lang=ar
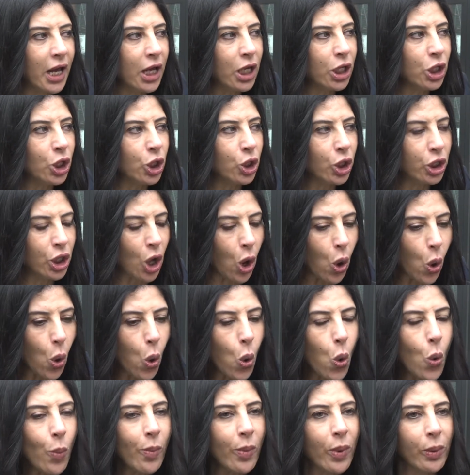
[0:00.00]

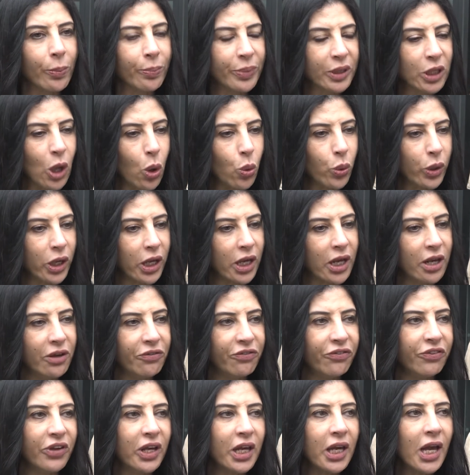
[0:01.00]
يقوم بدوره
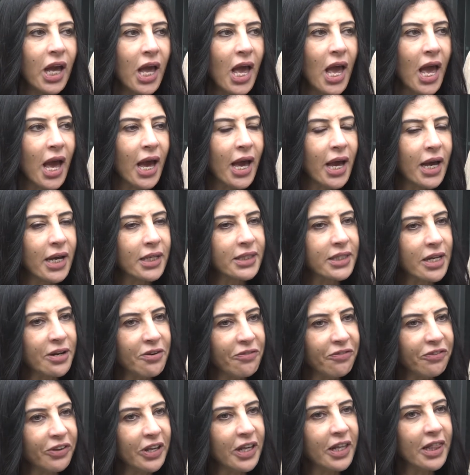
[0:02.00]
في آه،
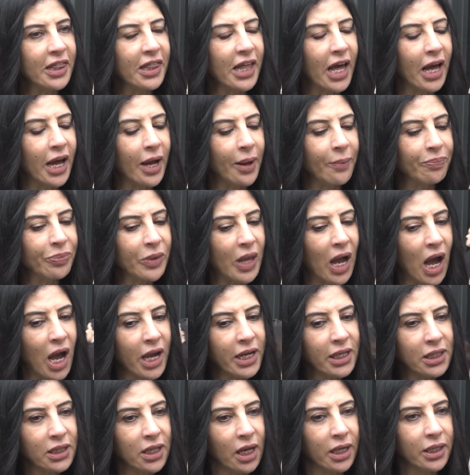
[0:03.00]
تنفيذ آه،
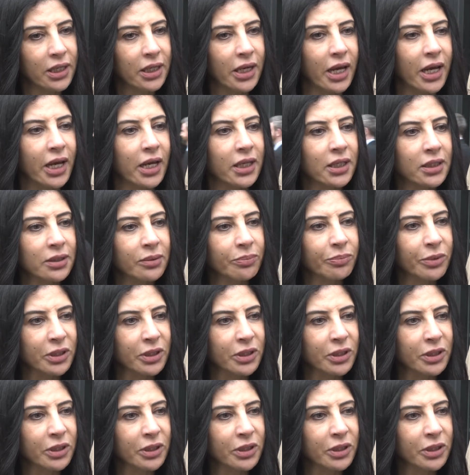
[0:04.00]
ايضا آه،